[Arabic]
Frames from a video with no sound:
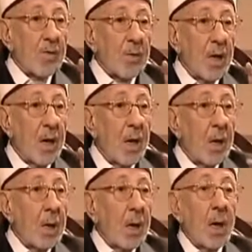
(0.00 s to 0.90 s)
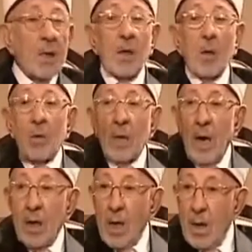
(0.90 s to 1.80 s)
فيها أن تكون
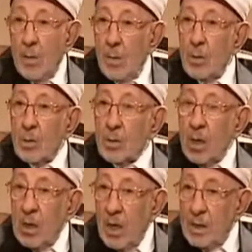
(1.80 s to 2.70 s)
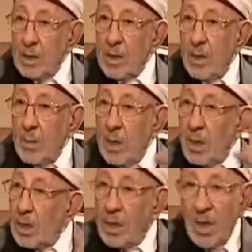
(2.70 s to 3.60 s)
أحكام الشريعة الإسلامية
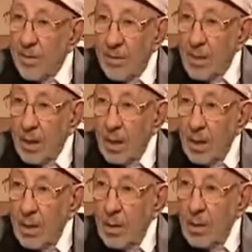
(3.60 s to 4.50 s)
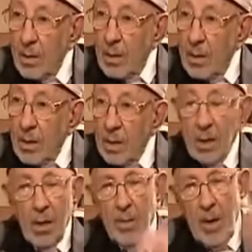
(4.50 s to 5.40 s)
هي النافذة
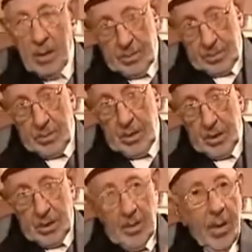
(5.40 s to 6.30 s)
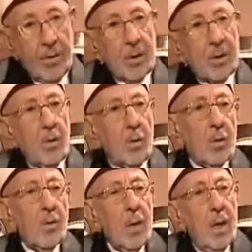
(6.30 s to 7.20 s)
ان البعض من الشباب يتصوروا
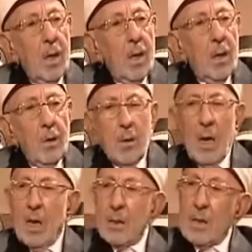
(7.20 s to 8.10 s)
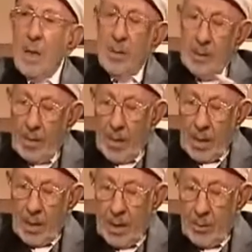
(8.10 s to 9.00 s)
أن دار الإسلام إذا ما
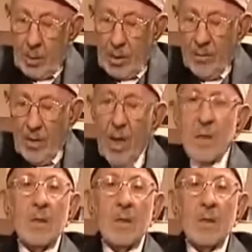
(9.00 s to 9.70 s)
كان عم يقطع فيها يد